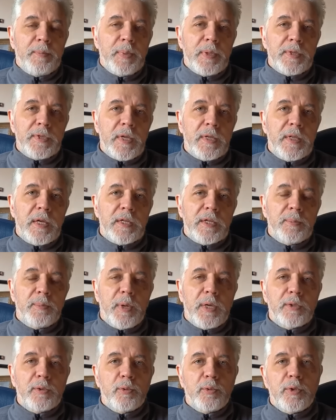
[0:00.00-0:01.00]
персонажем,
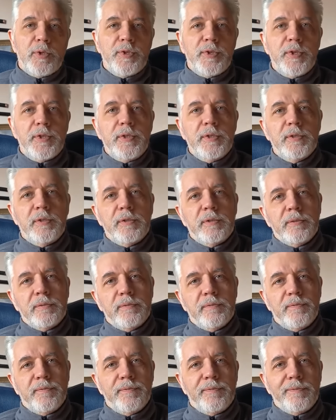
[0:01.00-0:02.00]
который сидит
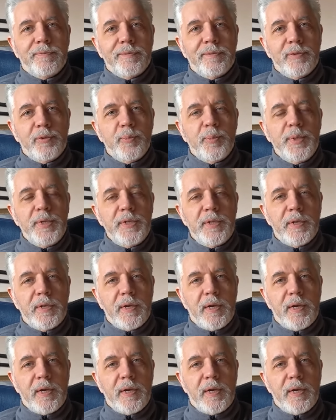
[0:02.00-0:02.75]
в глубине